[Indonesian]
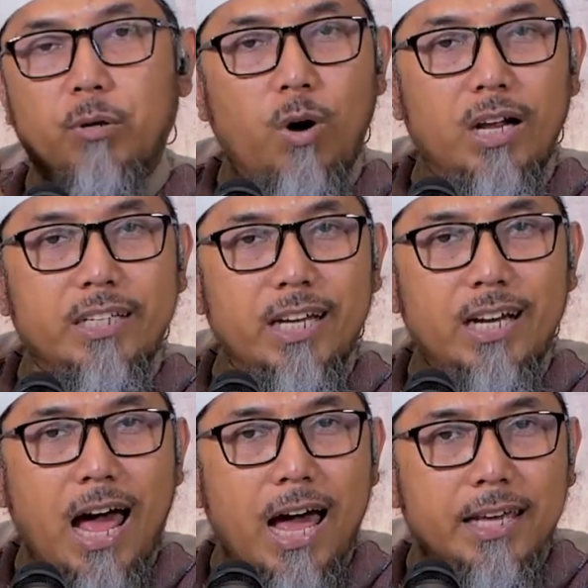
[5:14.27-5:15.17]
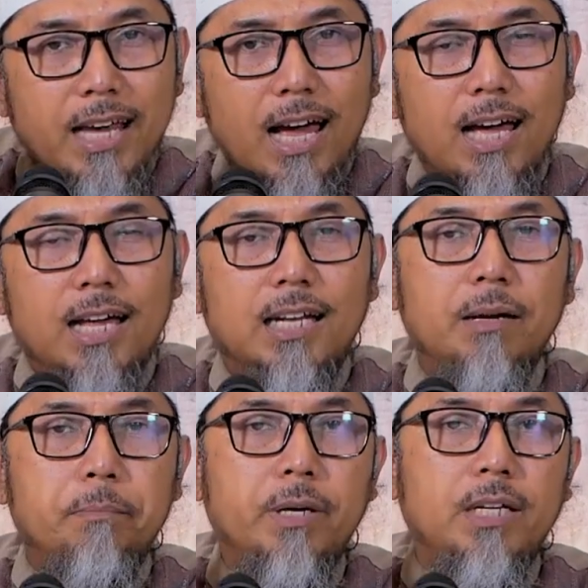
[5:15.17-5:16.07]
perwalian ayah
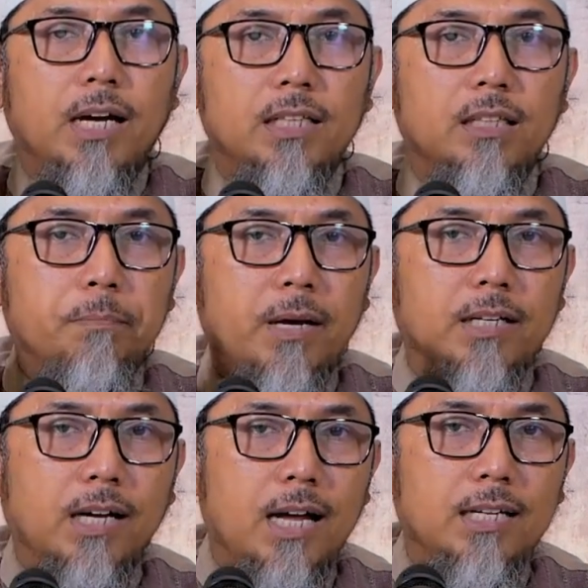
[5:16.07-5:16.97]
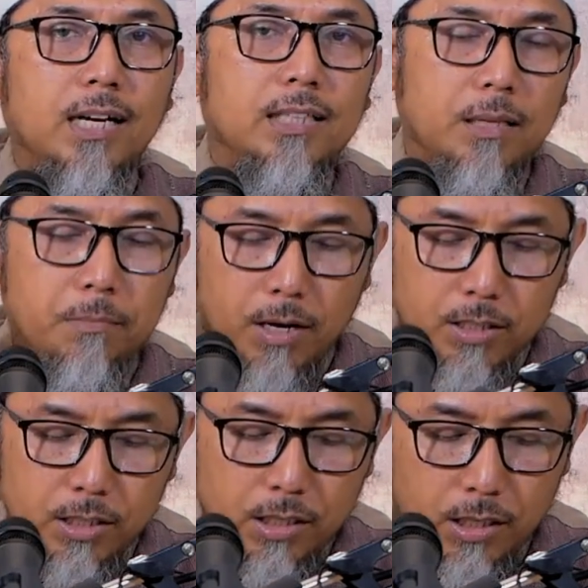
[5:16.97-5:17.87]
lebih diketepankan ketimbang
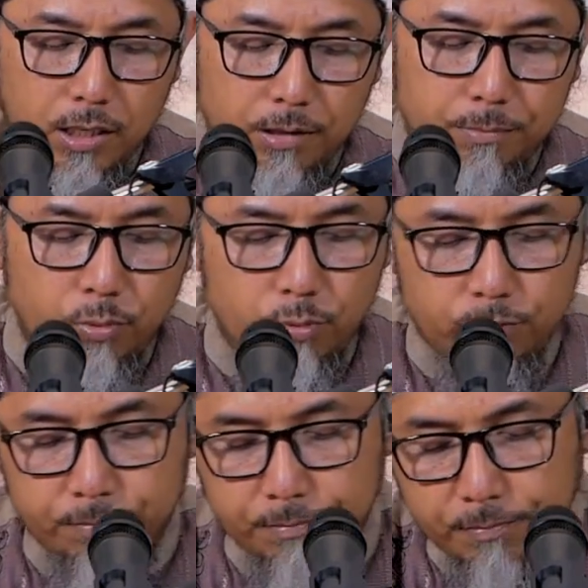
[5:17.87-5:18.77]
si ibu.